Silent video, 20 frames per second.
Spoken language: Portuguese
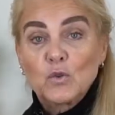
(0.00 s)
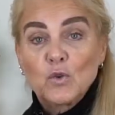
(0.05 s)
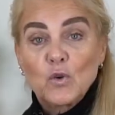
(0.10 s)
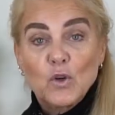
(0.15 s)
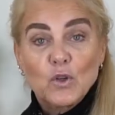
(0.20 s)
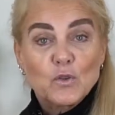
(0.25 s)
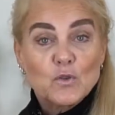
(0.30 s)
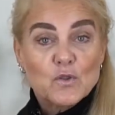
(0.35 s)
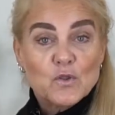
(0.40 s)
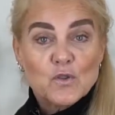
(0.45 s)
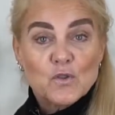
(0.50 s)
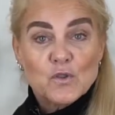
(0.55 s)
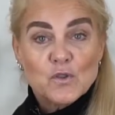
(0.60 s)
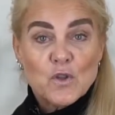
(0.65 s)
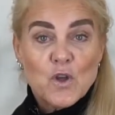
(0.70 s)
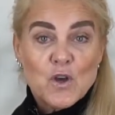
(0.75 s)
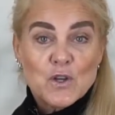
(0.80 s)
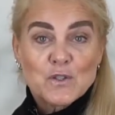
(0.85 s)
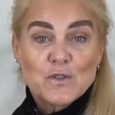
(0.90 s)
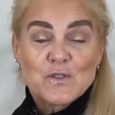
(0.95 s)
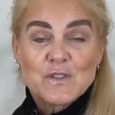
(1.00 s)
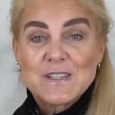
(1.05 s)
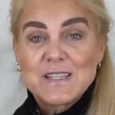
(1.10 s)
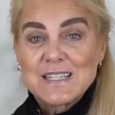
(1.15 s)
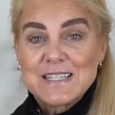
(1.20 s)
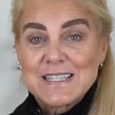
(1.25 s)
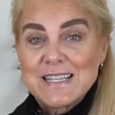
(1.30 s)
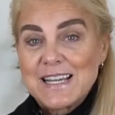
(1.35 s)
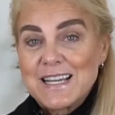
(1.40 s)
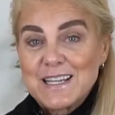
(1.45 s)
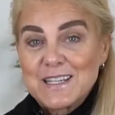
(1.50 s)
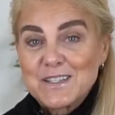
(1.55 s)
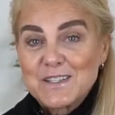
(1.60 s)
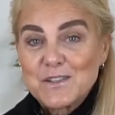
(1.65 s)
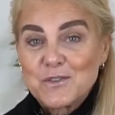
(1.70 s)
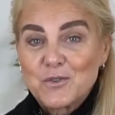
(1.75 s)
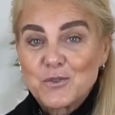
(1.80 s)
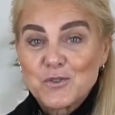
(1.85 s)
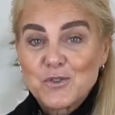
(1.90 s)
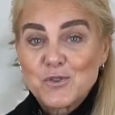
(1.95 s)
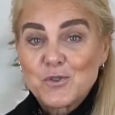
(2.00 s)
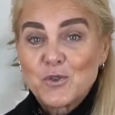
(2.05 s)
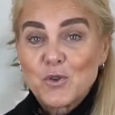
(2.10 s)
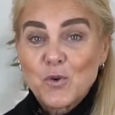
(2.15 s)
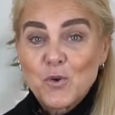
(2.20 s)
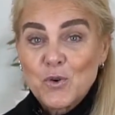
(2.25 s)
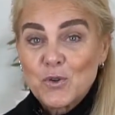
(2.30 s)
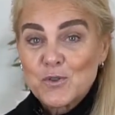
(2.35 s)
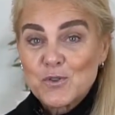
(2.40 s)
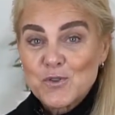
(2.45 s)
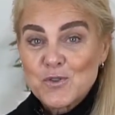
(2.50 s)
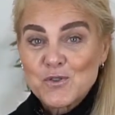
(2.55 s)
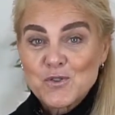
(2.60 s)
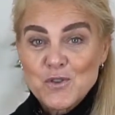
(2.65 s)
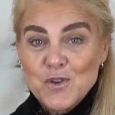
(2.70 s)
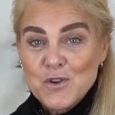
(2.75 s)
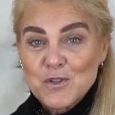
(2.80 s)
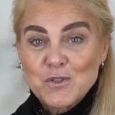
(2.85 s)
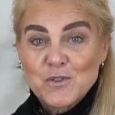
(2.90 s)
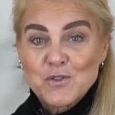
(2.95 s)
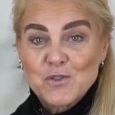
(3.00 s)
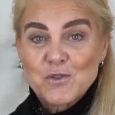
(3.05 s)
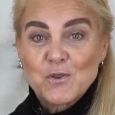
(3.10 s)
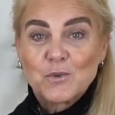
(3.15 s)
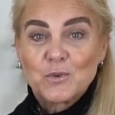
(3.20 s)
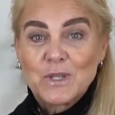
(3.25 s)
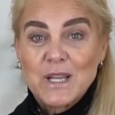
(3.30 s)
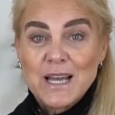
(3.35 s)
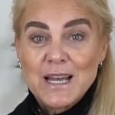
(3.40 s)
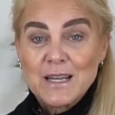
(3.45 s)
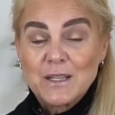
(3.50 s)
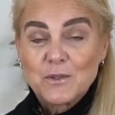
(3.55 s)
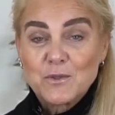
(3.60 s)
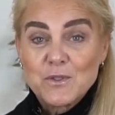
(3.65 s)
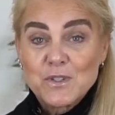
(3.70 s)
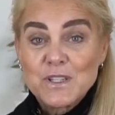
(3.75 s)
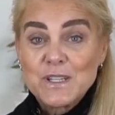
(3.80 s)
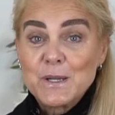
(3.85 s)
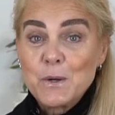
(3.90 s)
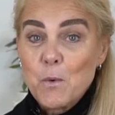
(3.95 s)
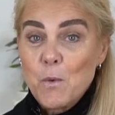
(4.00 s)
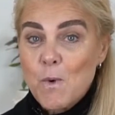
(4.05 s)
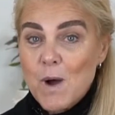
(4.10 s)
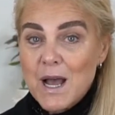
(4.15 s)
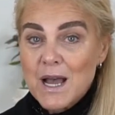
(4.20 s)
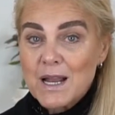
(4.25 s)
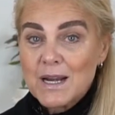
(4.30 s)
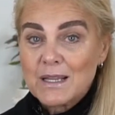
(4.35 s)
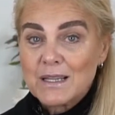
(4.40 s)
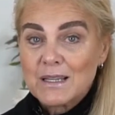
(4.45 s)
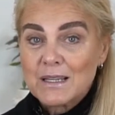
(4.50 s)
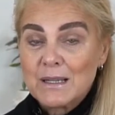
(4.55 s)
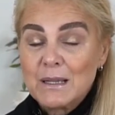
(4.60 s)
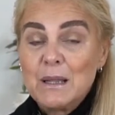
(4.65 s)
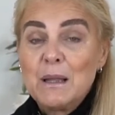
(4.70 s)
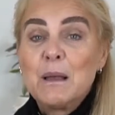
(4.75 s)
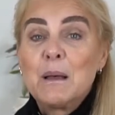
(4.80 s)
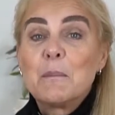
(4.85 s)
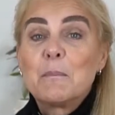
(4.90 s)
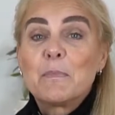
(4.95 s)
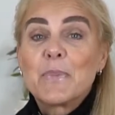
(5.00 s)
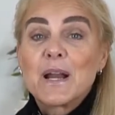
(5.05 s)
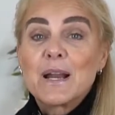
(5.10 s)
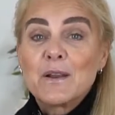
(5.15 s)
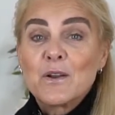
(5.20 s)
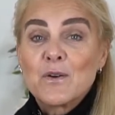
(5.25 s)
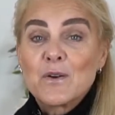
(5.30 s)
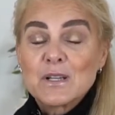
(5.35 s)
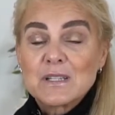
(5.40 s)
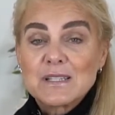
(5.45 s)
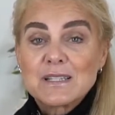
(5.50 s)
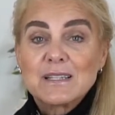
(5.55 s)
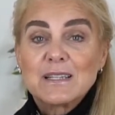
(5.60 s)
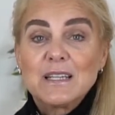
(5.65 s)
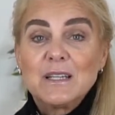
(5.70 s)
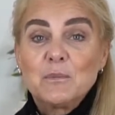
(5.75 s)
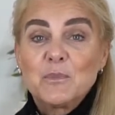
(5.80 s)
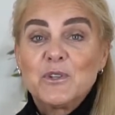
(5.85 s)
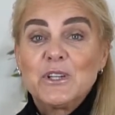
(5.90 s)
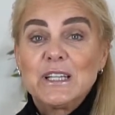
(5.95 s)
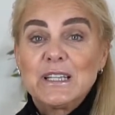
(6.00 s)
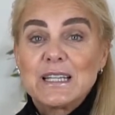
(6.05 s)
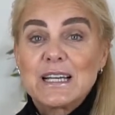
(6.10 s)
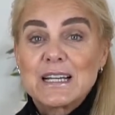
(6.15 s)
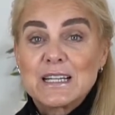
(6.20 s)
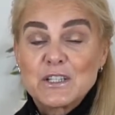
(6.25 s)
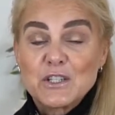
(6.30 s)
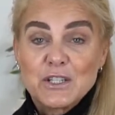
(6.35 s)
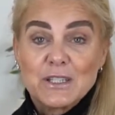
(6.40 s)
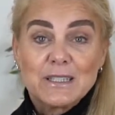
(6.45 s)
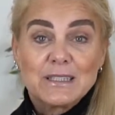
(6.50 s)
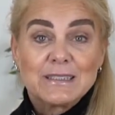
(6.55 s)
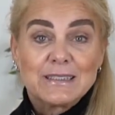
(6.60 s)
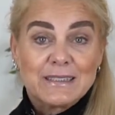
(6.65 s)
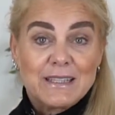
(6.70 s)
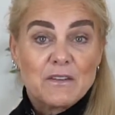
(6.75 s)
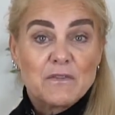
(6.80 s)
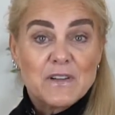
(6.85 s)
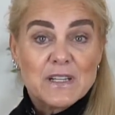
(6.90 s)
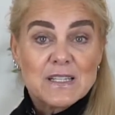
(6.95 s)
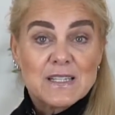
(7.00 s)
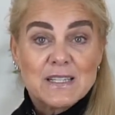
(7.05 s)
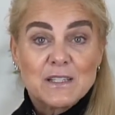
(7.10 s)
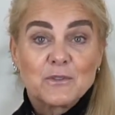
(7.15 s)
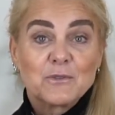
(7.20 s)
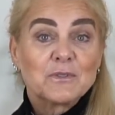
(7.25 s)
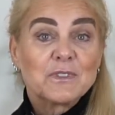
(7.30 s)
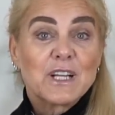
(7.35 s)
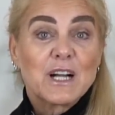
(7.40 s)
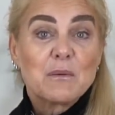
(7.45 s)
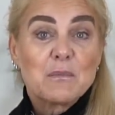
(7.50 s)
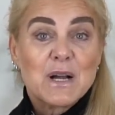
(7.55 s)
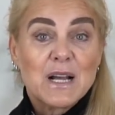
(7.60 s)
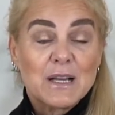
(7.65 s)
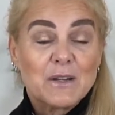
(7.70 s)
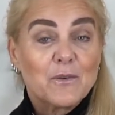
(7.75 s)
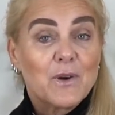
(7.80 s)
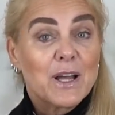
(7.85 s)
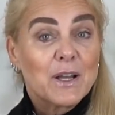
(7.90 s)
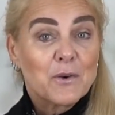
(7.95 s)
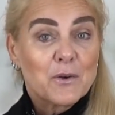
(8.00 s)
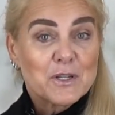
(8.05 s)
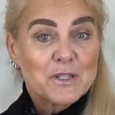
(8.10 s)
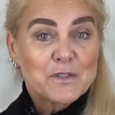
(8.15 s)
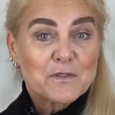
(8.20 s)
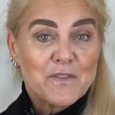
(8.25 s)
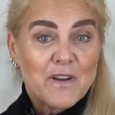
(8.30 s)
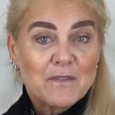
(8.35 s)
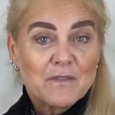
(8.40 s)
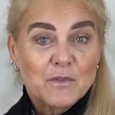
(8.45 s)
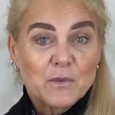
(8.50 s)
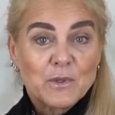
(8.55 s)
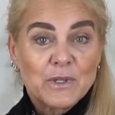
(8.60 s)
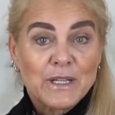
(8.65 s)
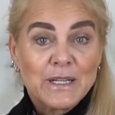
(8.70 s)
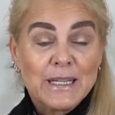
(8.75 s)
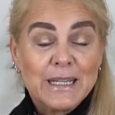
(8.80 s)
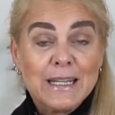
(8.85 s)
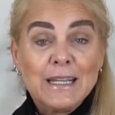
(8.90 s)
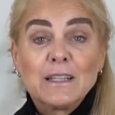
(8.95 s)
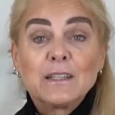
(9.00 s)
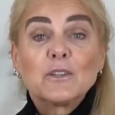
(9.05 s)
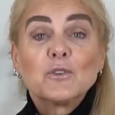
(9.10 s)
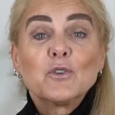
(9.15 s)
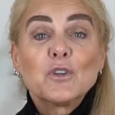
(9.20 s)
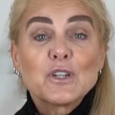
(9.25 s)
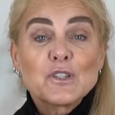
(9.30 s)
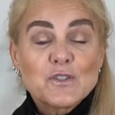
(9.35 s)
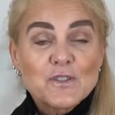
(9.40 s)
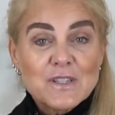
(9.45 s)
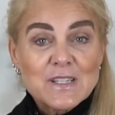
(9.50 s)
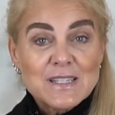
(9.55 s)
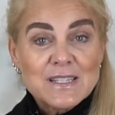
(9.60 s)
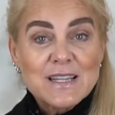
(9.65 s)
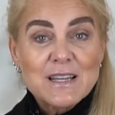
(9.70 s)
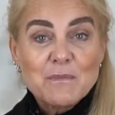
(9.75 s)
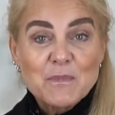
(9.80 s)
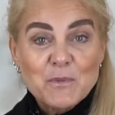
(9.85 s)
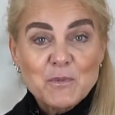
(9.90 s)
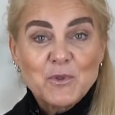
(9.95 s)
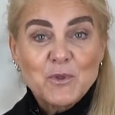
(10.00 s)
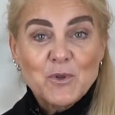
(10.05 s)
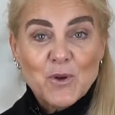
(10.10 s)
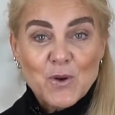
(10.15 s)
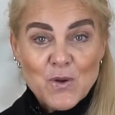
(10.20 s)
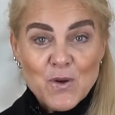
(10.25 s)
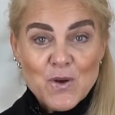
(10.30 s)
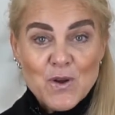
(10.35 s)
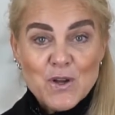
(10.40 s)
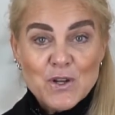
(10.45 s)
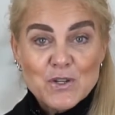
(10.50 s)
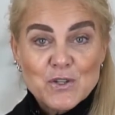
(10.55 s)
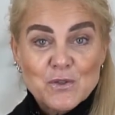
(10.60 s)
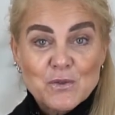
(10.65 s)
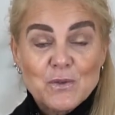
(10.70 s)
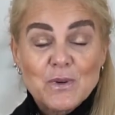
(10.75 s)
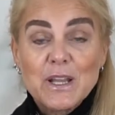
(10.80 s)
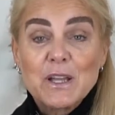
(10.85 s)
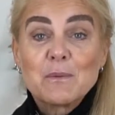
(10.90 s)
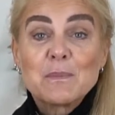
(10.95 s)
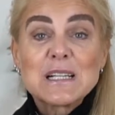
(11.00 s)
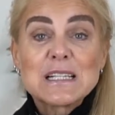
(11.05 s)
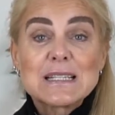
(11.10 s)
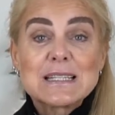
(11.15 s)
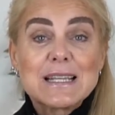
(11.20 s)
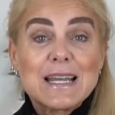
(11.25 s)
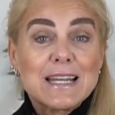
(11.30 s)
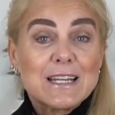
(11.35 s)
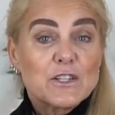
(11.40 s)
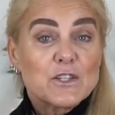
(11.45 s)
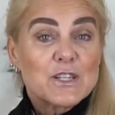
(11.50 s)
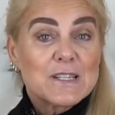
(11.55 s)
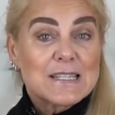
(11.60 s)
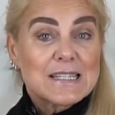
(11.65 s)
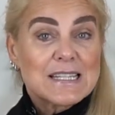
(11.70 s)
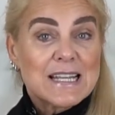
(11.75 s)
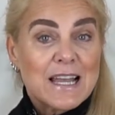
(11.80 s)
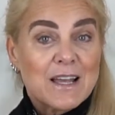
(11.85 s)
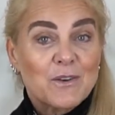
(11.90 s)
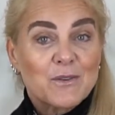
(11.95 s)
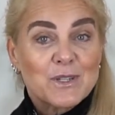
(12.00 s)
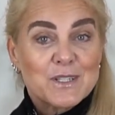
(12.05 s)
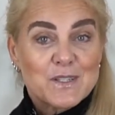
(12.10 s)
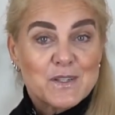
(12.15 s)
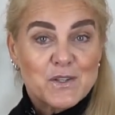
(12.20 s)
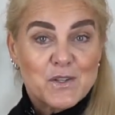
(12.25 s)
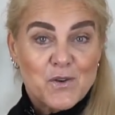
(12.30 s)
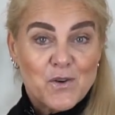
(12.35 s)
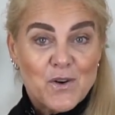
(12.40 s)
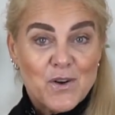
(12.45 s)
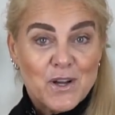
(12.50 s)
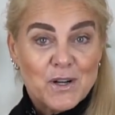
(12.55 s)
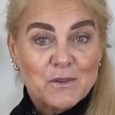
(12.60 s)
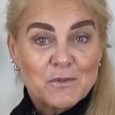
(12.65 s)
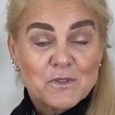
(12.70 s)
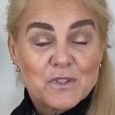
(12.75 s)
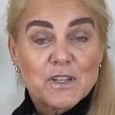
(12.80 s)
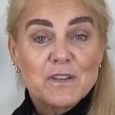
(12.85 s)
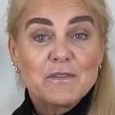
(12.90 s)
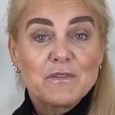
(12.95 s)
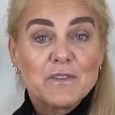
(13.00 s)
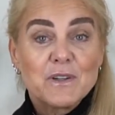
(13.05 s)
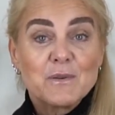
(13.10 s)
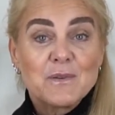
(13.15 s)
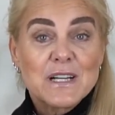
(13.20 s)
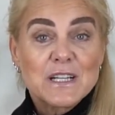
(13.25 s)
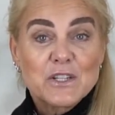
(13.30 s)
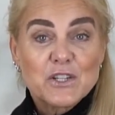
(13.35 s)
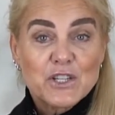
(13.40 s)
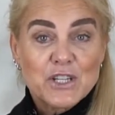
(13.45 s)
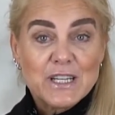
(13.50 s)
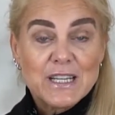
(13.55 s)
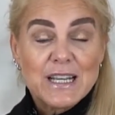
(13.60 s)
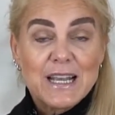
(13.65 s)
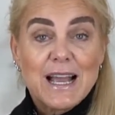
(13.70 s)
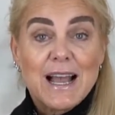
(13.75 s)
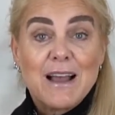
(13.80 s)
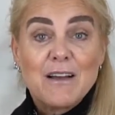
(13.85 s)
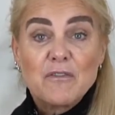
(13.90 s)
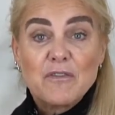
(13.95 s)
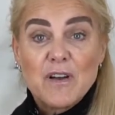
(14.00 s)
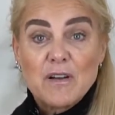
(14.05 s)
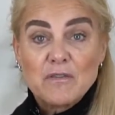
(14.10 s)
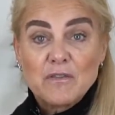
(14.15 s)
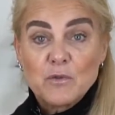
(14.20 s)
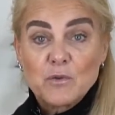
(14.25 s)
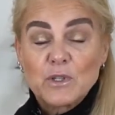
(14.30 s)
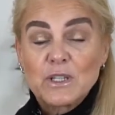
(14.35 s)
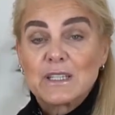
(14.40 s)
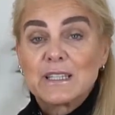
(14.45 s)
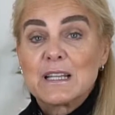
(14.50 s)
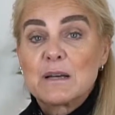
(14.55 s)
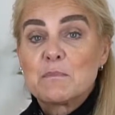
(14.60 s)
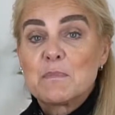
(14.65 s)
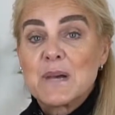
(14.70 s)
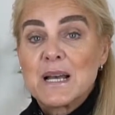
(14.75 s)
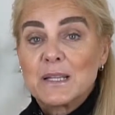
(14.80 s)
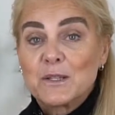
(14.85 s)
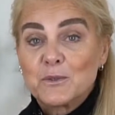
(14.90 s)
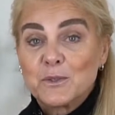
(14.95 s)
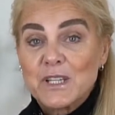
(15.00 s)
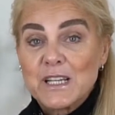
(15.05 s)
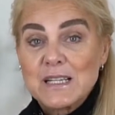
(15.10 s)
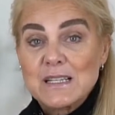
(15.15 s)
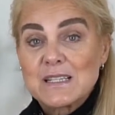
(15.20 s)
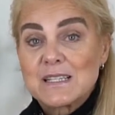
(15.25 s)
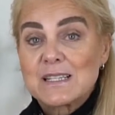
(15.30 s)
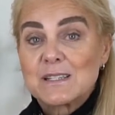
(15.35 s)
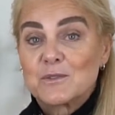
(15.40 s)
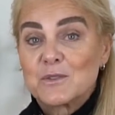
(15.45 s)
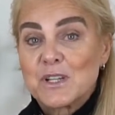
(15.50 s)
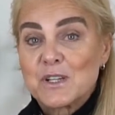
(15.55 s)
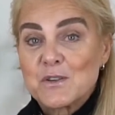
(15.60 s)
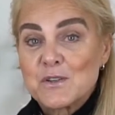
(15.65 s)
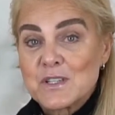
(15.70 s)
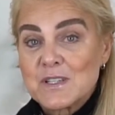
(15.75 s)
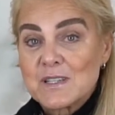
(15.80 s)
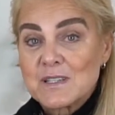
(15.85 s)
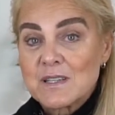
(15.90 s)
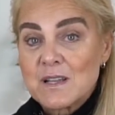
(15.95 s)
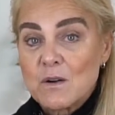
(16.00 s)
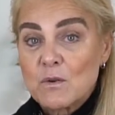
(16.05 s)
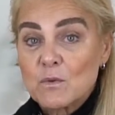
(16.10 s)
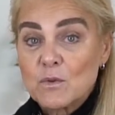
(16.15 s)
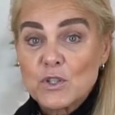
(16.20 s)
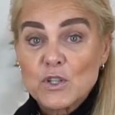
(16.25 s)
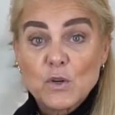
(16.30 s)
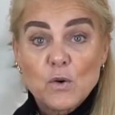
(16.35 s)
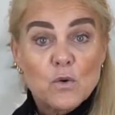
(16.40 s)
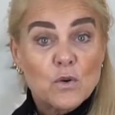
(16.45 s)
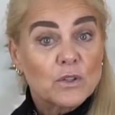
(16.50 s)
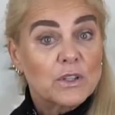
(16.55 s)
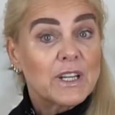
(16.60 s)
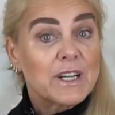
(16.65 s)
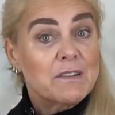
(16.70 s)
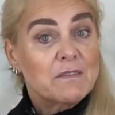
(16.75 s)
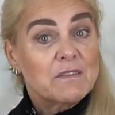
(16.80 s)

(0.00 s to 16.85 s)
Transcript: todos os nossos exércitos, todos os nossos soldados em guarda para nossa imunidade está fazendo um trabalho a nosso favor. Então, nosso sistema imunológico é uma série de células e órgãos que vão agir a favor da manutenção da nossa saúde contra